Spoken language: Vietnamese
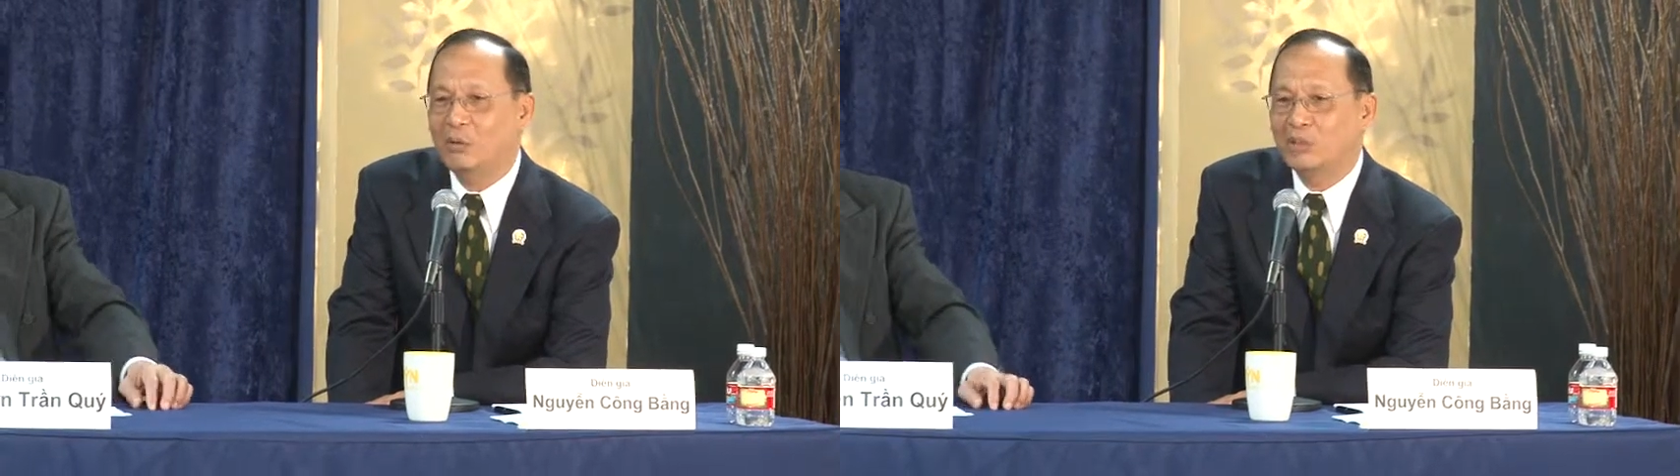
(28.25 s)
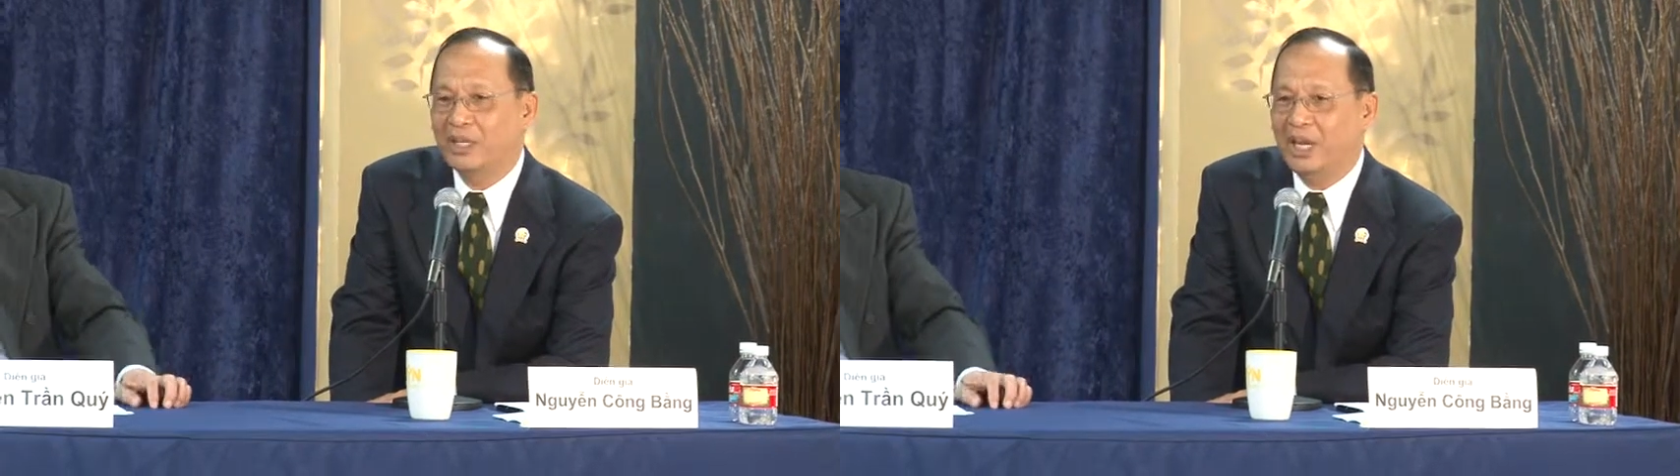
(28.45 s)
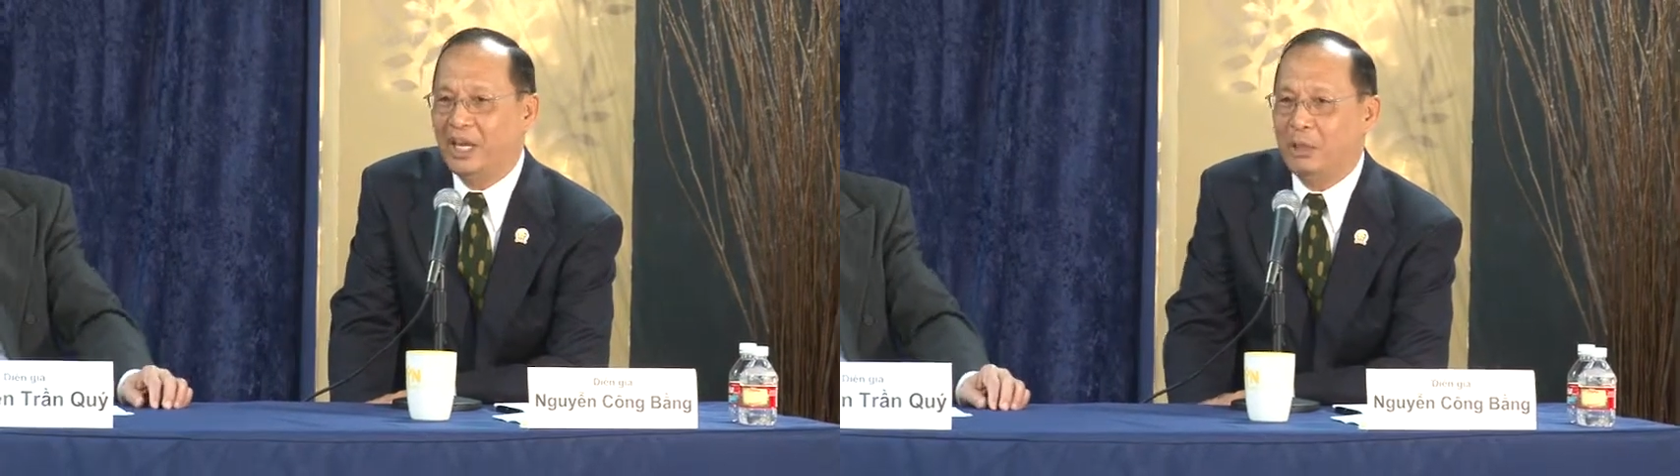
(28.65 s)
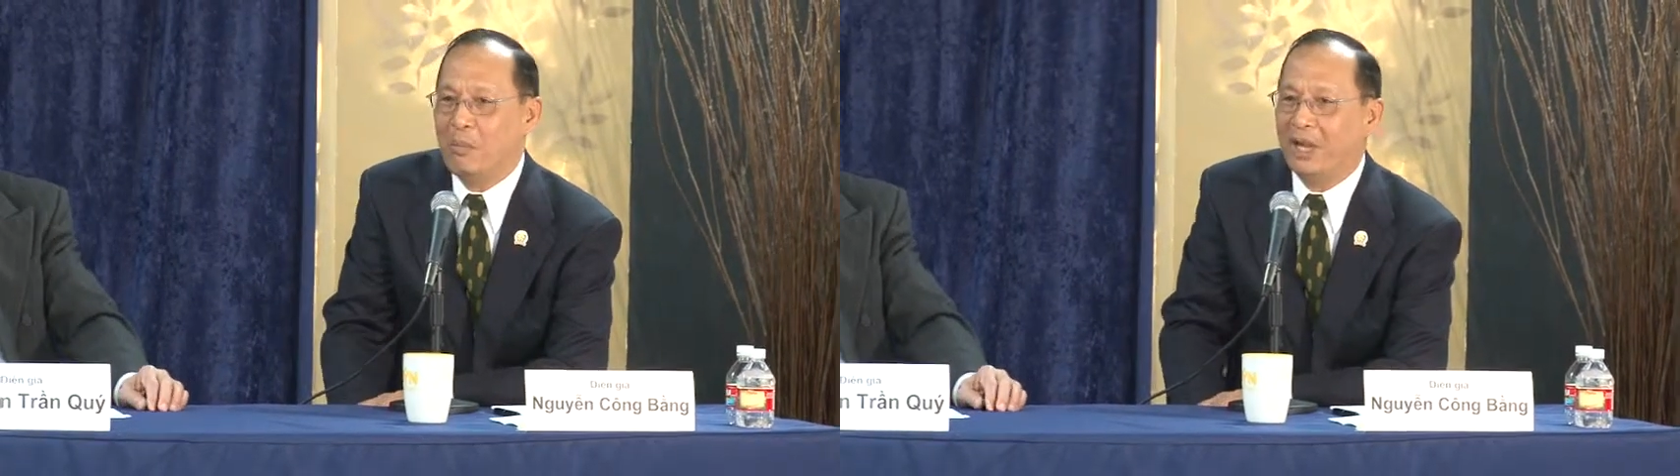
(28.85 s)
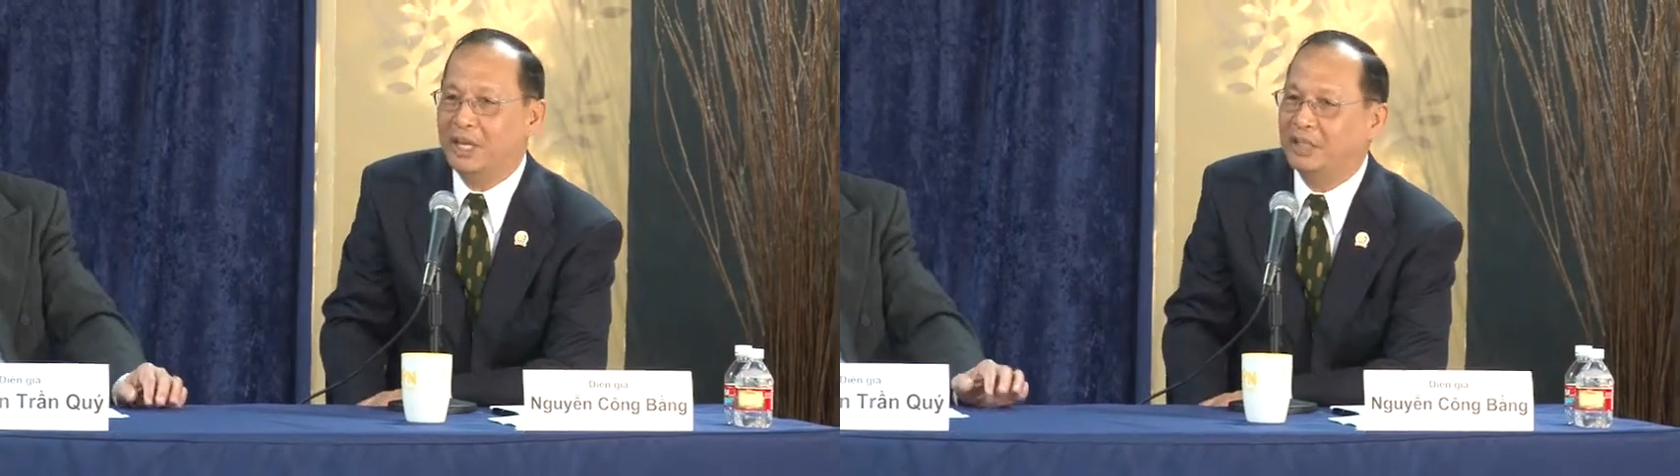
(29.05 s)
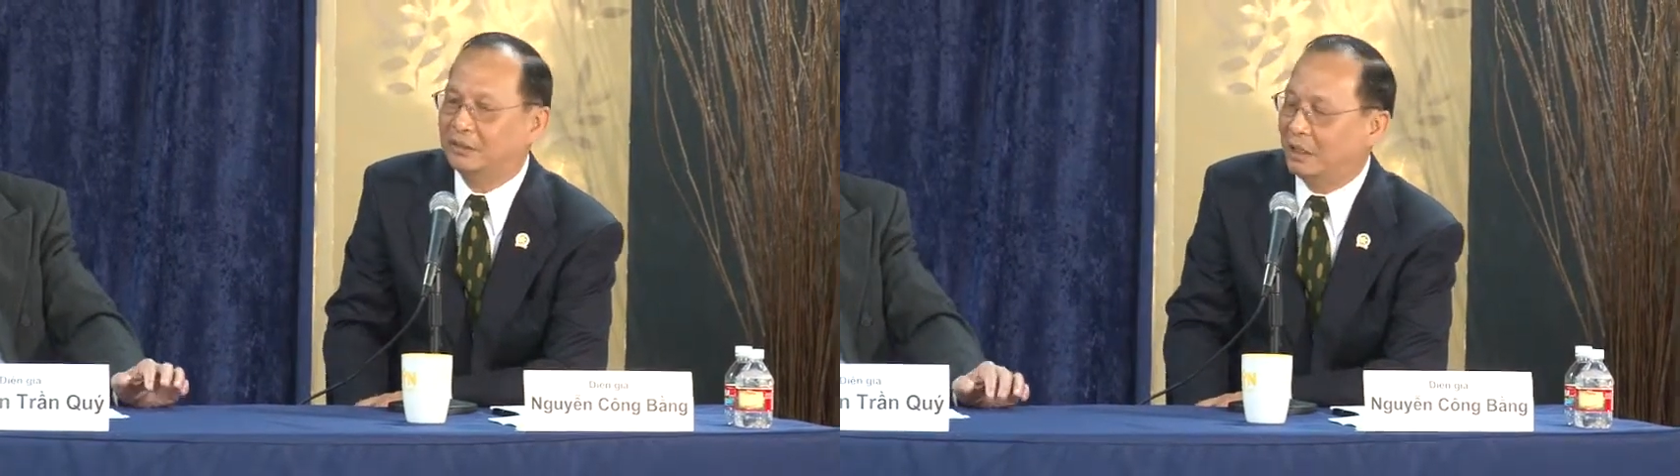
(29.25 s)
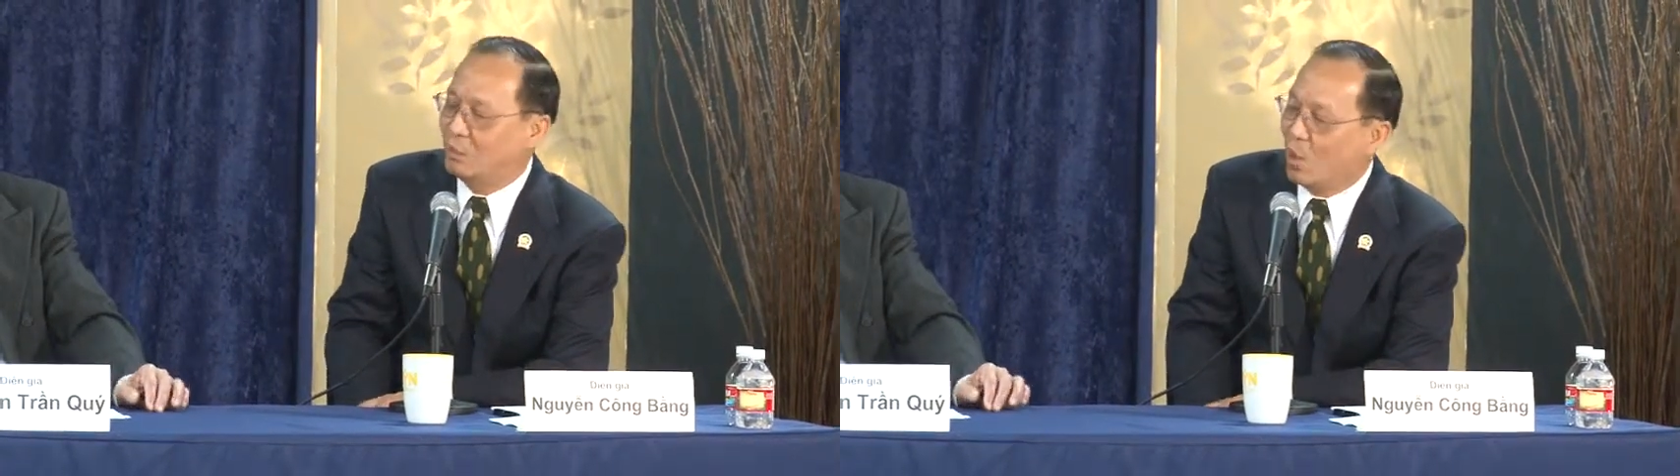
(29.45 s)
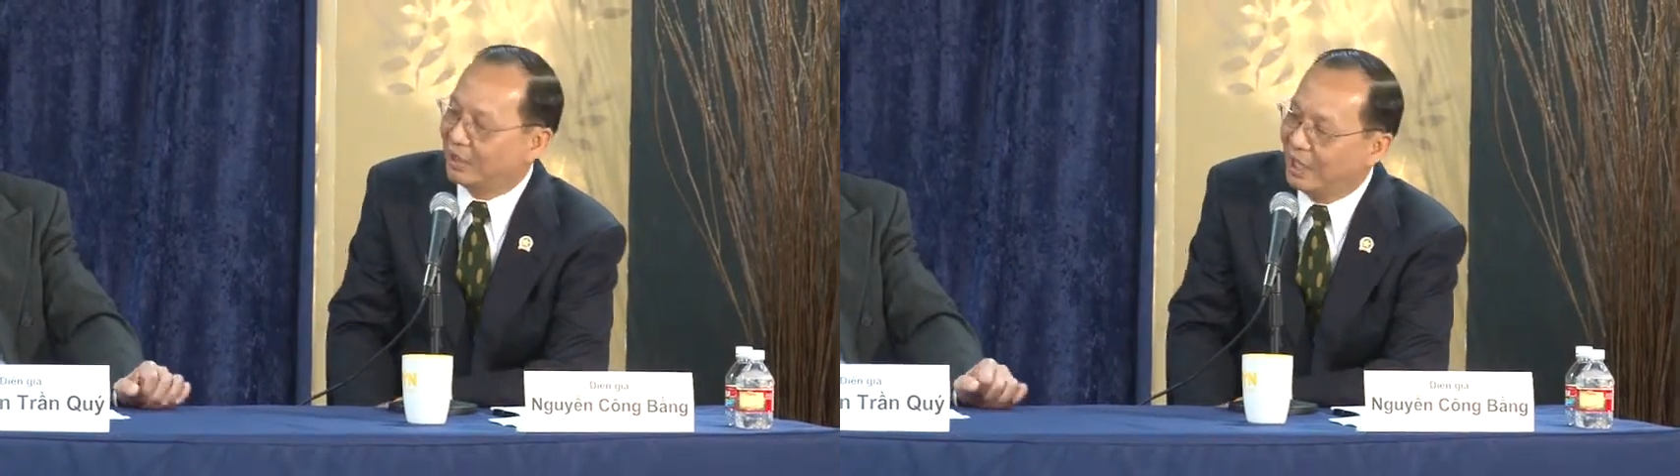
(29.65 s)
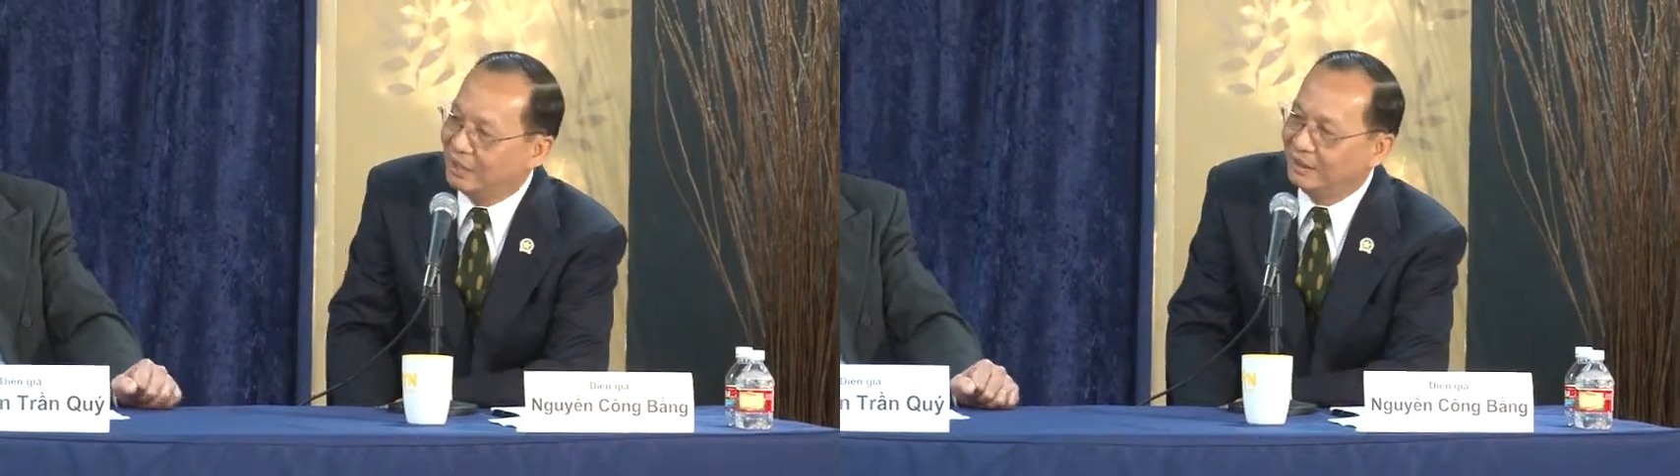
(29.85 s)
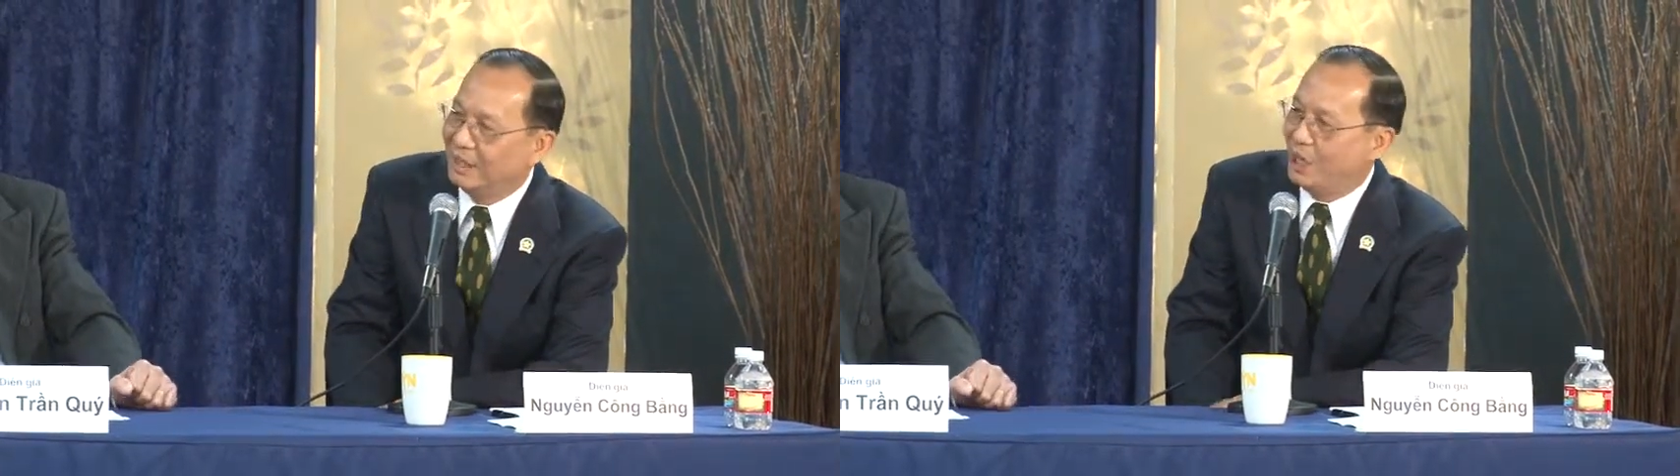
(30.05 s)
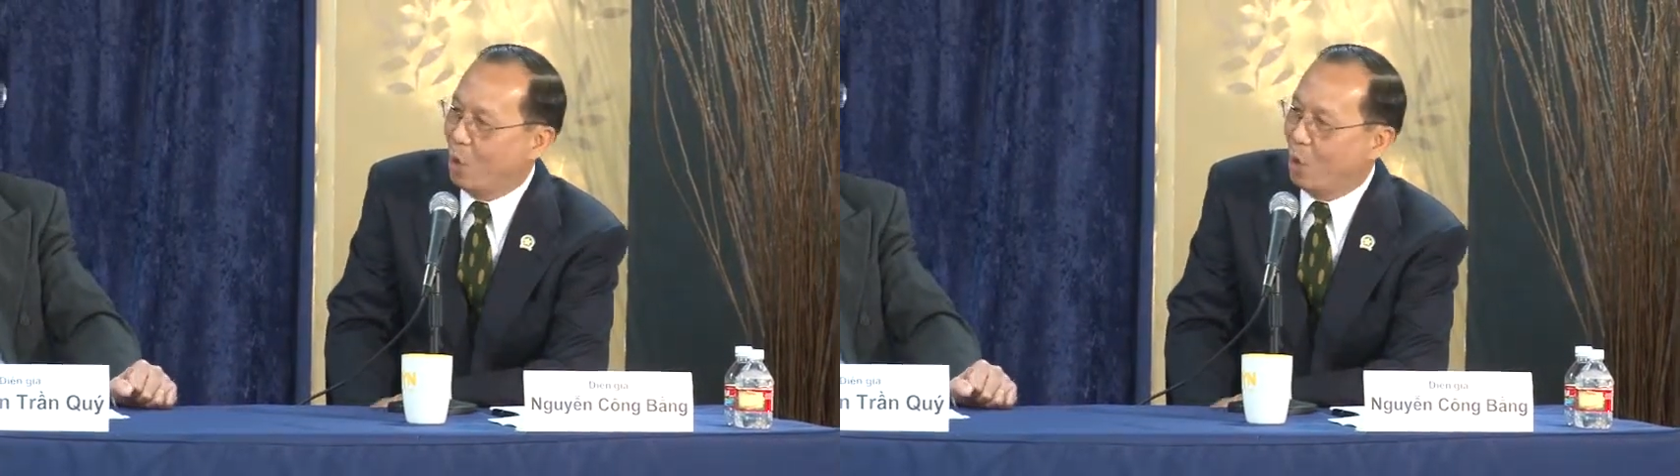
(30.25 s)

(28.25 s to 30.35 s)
trong cái kỳ mà ký tỉnh Nguyên Thư